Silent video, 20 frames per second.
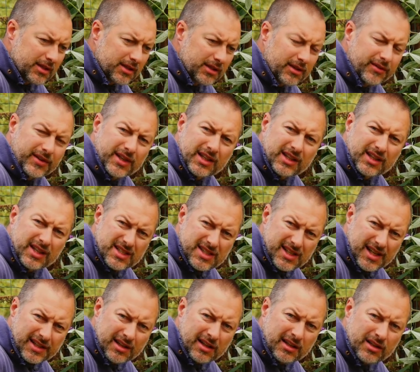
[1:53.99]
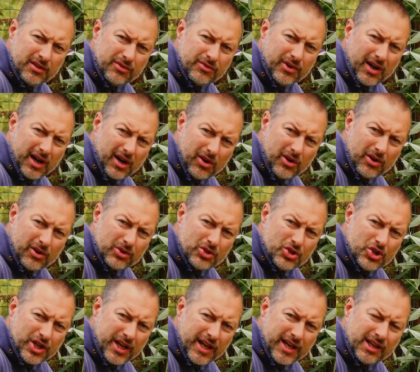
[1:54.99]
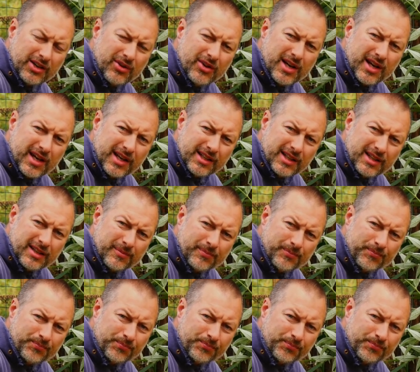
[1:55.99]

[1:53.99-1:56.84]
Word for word: Der Winter ist relativ rau und streng da herinnen.